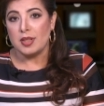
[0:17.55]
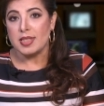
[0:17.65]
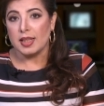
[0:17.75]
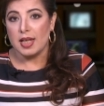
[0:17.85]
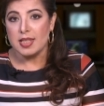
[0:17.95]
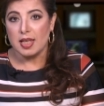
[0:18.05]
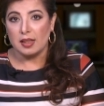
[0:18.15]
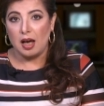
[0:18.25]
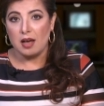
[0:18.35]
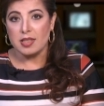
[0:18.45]
استغاثه
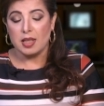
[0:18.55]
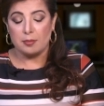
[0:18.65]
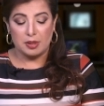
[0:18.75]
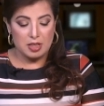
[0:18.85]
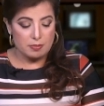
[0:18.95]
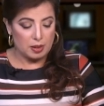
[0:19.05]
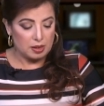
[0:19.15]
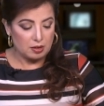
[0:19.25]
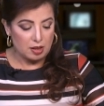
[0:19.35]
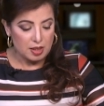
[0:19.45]
اللي حاصله بالنسبه
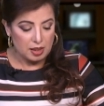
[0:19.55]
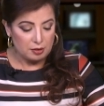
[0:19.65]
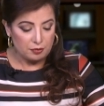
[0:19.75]
للقريه اللي